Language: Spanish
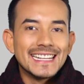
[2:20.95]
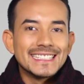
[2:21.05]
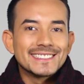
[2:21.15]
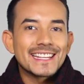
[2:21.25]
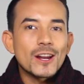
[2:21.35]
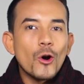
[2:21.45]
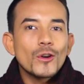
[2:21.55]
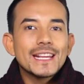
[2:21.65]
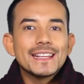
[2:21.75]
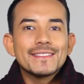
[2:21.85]
Ser
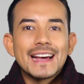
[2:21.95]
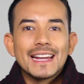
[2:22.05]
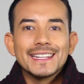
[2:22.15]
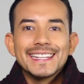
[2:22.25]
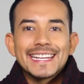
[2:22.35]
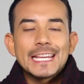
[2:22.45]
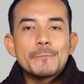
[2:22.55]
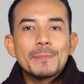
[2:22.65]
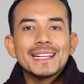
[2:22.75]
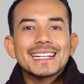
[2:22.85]
original
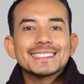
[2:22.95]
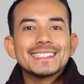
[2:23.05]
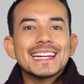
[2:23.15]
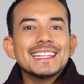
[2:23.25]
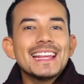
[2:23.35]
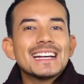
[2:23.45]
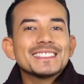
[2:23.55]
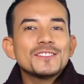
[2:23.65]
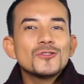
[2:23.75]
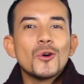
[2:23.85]
implica tener ideas
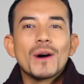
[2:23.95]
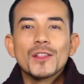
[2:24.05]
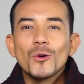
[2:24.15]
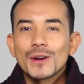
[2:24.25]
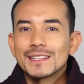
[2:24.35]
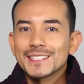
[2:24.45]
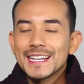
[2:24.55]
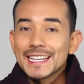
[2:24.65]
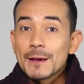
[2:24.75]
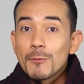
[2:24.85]
innovadoras
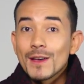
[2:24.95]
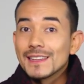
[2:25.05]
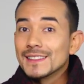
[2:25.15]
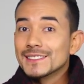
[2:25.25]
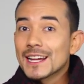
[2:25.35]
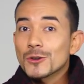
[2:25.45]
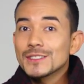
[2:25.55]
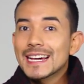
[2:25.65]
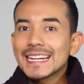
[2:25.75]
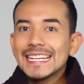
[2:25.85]
que puedan
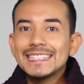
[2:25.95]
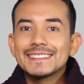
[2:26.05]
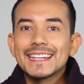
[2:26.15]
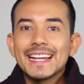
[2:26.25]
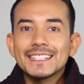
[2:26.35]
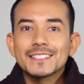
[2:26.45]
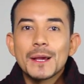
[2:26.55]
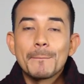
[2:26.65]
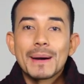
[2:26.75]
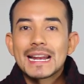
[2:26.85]
desarrollar interés
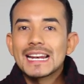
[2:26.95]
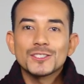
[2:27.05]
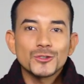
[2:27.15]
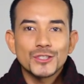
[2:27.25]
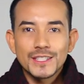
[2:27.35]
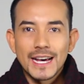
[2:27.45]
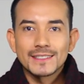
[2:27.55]
para la sociedad.